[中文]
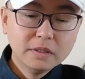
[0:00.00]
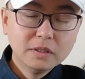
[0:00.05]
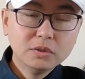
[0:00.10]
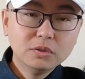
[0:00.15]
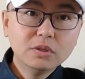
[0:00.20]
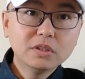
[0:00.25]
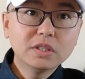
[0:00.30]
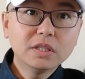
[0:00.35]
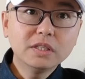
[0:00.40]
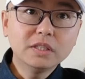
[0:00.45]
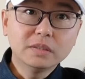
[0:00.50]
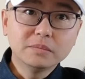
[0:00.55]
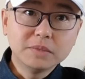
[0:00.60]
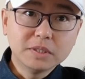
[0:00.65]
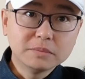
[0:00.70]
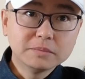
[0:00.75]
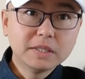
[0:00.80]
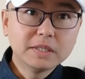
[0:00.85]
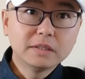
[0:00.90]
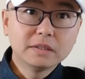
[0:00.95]
越南也
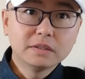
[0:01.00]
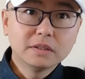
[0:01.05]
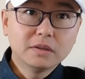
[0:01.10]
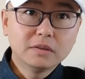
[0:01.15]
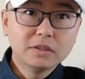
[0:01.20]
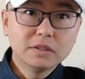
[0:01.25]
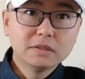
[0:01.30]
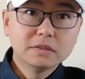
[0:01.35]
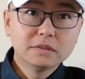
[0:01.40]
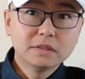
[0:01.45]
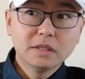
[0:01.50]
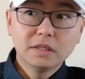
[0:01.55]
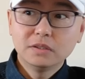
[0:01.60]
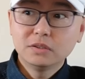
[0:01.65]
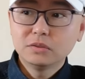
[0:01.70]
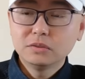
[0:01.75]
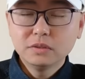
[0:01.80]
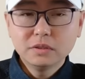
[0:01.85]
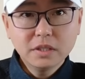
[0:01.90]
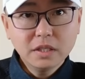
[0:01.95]
明白这个道理啊，
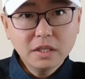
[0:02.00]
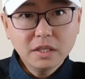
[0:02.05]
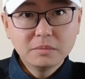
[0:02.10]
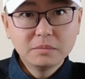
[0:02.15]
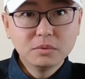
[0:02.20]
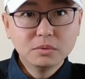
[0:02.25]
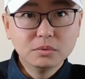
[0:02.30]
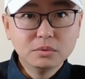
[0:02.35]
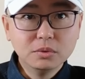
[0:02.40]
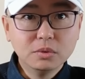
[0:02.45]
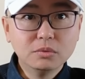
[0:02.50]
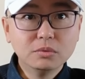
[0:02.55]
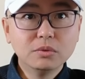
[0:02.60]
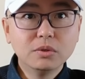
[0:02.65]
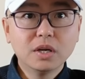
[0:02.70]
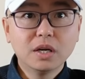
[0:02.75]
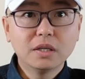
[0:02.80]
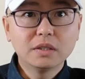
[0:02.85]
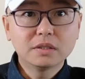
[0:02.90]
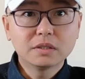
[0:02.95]
就是内部永
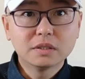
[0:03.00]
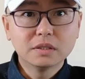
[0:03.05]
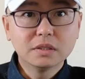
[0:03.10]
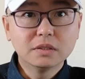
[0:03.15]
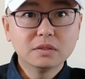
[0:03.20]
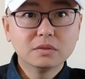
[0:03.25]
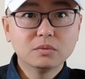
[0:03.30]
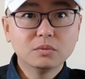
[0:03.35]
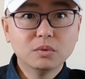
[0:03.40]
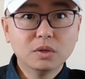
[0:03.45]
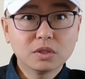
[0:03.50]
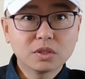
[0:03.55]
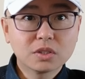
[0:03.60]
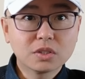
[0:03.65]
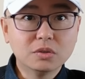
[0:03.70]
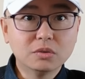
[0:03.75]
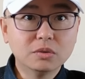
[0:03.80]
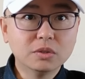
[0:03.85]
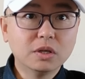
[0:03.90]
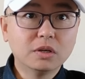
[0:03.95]
远是我
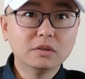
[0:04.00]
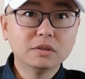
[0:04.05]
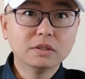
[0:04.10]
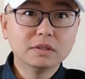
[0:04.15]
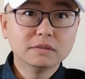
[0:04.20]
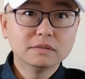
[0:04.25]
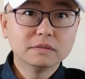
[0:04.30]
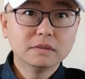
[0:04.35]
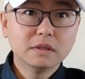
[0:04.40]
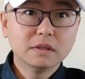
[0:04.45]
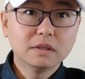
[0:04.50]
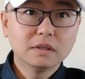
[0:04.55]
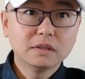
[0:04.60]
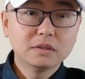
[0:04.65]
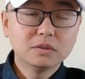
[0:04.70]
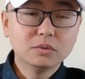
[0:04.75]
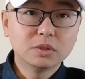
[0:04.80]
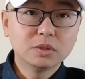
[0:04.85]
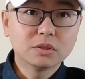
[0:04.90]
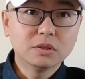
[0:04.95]
首要的啊，
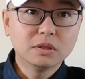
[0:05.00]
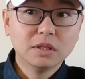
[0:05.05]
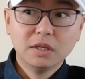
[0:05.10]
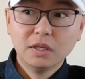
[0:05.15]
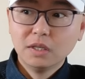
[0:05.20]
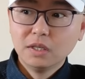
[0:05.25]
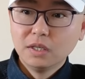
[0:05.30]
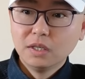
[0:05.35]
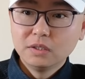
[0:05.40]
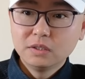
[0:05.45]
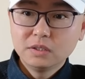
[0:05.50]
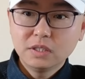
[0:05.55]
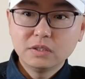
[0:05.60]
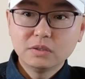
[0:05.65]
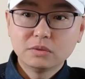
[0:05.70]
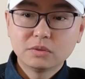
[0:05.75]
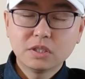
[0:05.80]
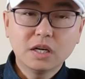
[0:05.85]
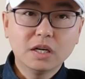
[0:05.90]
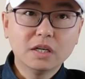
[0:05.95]
我首要。这
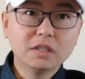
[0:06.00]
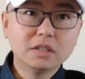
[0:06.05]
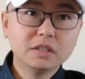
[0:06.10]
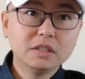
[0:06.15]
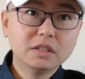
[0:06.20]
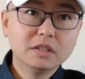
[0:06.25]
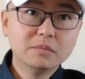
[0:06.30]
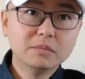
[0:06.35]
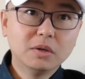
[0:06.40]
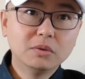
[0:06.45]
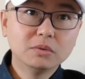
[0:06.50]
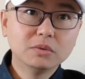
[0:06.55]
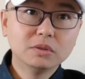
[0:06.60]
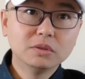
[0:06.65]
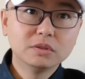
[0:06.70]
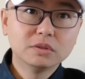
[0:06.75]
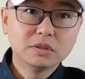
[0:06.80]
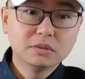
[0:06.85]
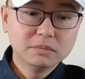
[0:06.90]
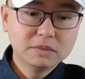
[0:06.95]
就产生一个矛盾，
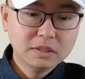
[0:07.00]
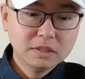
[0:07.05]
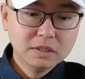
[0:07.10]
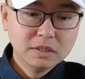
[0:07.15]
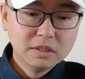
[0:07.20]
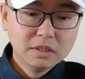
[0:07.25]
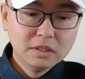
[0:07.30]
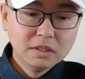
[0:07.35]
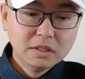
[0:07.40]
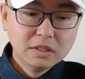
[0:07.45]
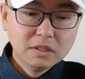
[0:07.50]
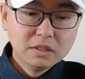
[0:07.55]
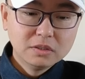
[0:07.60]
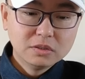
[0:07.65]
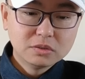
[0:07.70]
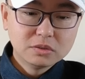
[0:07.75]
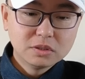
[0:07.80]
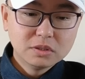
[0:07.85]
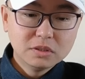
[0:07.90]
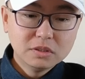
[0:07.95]
就是什么呢？
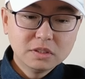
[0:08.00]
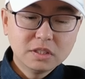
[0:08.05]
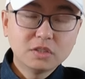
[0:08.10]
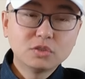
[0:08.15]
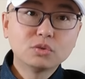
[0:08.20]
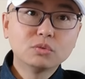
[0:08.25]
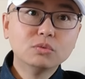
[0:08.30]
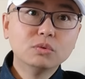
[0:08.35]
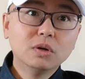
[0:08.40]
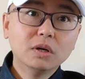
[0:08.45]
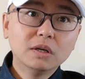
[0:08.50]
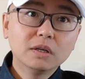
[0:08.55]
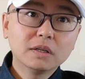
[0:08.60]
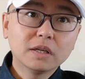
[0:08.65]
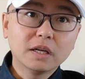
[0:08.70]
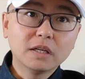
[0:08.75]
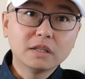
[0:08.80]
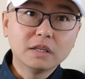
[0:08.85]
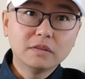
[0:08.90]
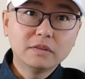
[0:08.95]
就是你看中国
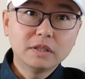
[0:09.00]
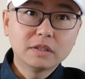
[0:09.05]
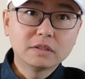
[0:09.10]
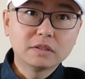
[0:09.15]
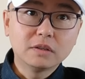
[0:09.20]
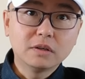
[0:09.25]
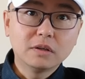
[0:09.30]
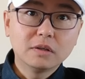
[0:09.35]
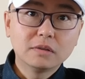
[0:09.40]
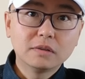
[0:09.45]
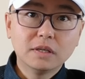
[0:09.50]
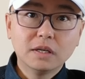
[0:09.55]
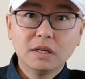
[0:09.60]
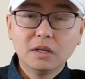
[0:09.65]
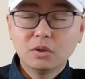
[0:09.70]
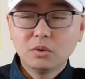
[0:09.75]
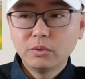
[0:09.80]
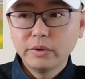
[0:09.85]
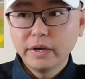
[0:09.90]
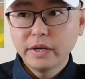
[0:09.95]
改革开放的时候啊，
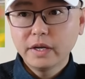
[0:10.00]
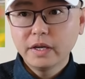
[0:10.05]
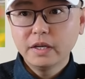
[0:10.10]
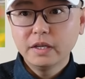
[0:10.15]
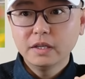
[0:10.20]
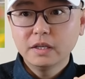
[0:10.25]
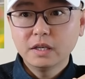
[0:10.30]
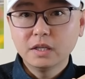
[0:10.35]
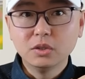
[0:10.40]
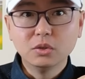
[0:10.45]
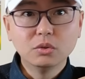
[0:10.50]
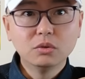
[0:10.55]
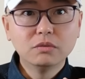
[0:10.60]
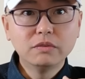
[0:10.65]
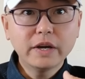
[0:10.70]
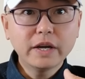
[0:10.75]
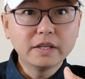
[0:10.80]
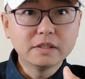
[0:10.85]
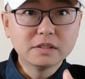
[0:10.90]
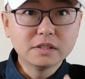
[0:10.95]
会给很多
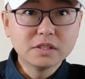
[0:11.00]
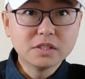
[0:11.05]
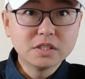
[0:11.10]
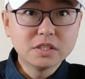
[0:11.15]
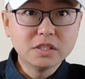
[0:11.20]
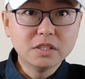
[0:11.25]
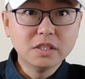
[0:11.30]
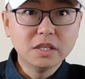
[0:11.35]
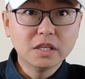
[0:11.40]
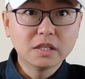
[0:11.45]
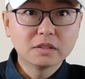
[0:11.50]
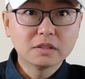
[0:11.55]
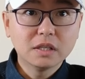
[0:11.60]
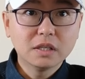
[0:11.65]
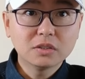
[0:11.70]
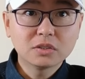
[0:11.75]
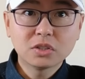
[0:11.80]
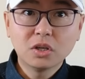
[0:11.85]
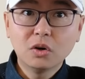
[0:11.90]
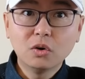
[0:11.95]
外资企业
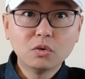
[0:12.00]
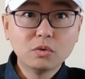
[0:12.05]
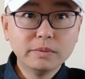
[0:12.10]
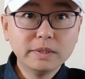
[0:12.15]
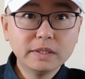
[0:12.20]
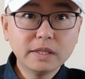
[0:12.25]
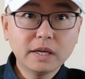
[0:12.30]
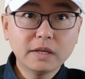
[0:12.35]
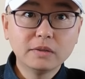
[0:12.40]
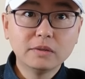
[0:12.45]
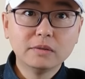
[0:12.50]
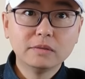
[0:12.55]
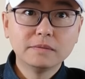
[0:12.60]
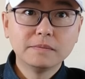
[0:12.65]
啊超国民待遇。